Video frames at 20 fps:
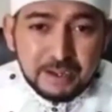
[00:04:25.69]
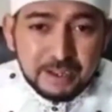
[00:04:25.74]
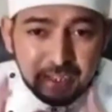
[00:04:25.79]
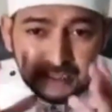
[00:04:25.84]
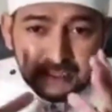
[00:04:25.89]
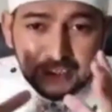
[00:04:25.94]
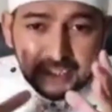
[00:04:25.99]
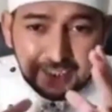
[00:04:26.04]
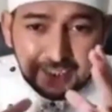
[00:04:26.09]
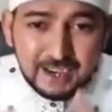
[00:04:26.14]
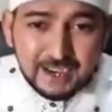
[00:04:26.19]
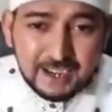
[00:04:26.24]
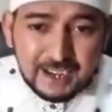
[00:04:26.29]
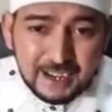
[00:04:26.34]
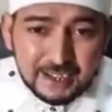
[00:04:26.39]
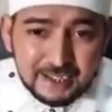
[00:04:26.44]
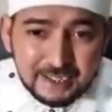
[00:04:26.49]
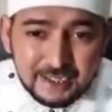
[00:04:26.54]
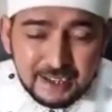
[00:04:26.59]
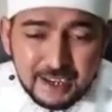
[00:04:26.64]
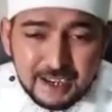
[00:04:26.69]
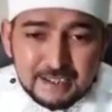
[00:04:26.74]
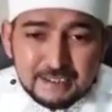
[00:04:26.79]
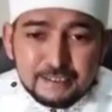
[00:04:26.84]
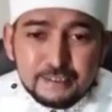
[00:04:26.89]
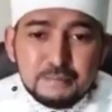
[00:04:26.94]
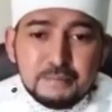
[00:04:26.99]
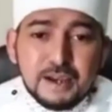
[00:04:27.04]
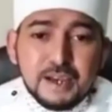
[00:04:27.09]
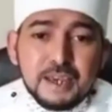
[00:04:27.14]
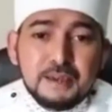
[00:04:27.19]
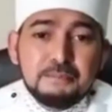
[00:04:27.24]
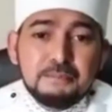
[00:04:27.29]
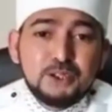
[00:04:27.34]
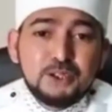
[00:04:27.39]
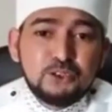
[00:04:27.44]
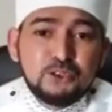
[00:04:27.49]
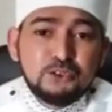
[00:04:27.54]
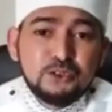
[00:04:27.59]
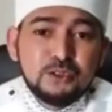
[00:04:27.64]
Nanti kita akan hadirkan sebagai
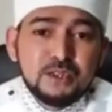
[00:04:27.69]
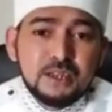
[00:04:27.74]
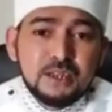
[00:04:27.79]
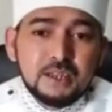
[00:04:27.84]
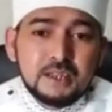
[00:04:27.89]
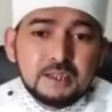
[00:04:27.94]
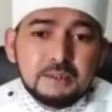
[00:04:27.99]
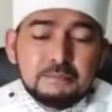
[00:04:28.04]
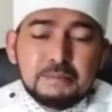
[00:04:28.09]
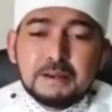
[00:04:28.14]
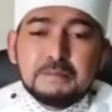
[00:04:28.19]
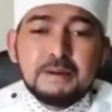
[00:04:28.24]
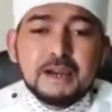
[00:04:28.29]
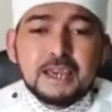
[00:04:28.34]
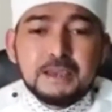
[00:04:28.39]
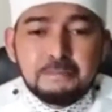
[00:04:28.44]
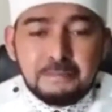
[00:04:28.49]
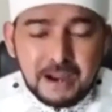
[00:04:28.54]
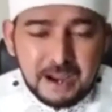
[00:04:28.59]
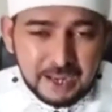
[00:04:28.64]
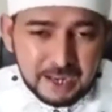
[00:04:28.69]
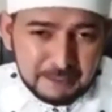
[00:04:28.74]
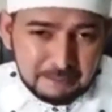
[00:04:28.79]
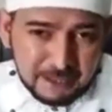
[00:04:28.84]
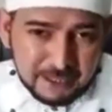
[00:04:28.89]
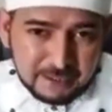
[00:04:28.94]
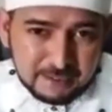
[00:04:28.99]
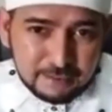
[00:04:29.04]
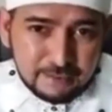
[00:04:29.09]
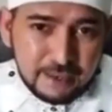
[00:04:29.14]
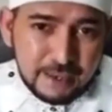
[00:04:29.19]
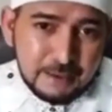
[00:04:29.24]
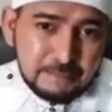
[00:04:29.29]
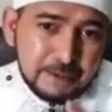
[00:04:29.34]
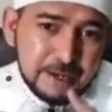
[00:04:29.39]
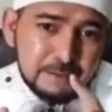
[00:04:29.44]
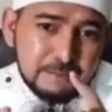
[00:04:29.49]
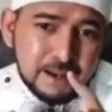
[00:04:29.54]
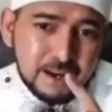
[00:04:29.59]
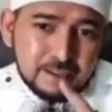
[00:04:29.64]
bentuk berbagi pengalaman. Saya
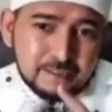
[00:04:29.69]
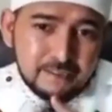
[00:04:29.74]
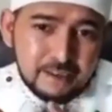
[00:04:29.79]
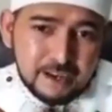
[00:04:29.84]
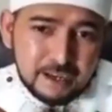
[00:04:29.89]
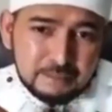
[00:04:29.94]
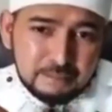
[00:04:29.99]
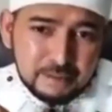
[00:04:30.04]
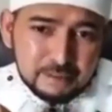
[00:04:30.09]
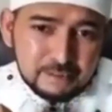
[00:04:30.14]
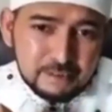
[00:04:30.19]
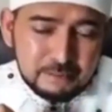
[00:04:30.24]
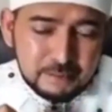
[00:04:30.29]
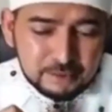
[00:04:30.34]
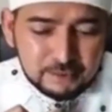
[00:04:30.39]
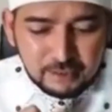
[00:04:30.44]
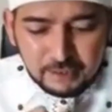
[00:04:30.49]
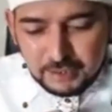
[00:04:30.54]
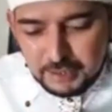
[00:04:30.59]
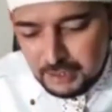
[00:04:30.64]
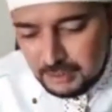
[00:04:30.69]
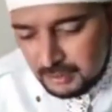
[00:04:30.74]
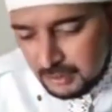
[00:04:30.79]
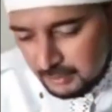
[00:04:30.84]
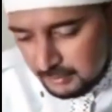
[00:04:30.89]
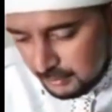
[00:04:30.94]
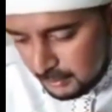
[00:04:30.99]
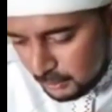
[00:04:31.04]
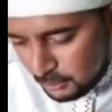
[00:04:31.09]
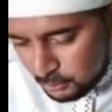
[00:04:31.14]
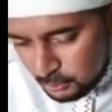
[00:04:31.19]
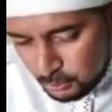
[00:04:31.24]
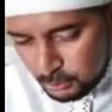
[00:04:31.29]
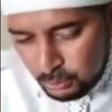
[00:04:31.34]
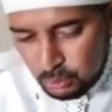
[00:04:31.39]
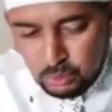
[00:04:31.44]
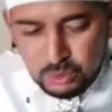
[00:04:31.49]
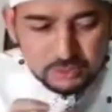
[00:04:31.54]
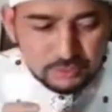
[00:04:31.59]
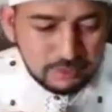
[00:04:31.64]
pernah merasakan masa-masa kritis itu
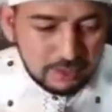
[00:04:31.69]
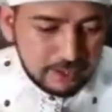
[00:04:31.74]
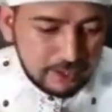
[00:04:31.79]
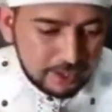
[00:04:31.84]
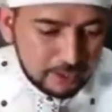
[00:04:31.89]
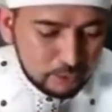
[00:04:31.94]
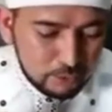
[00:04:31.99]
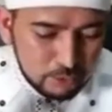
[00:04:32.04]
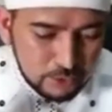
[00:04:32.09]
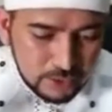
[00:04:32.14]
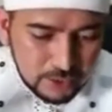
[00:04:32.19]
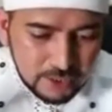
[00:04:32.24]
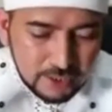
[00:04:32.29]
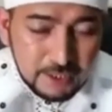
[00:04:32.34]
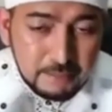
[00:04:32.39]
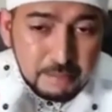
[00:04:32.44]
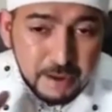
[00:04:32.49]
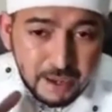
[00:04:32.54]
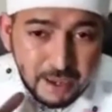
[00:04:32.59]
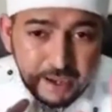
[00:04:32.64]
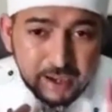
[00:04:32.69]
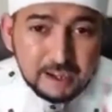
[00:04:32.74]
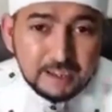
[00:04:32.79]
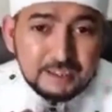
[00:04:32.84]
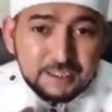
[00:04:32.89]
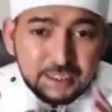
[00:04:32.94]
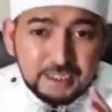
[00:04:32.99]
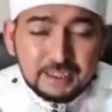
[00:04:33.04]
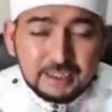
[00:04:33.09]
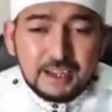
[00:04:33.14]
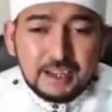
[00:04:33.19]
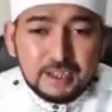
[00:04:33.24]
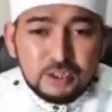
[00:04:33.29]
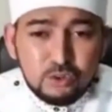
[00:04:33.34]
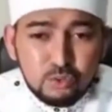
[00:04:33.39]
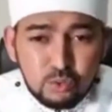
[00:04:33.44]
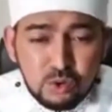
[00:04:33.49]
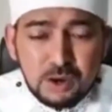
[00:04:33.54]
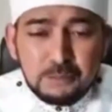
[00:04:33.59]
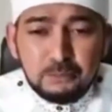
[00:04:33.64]
sudah saya lalui, bayangkan dari tanggal
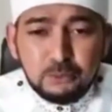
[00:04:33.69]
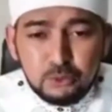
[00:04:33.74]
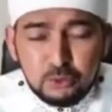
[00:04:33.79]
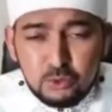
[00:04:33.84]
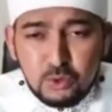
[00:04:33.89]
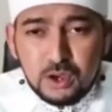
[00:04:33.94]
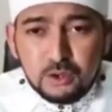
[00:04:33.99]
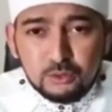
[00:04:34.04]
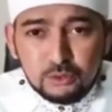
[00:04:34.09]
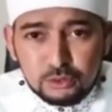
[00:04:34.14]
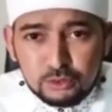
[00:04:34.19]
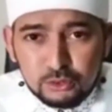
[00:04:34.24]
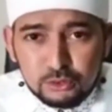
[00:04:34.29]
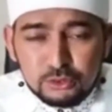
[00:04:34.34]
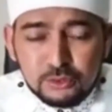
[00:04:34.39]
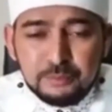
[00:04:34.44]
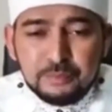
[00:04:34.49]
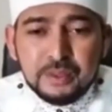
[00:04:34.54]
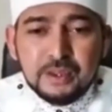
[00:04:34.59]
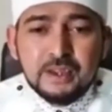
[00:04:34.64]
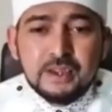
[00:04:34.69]
22 Agustus.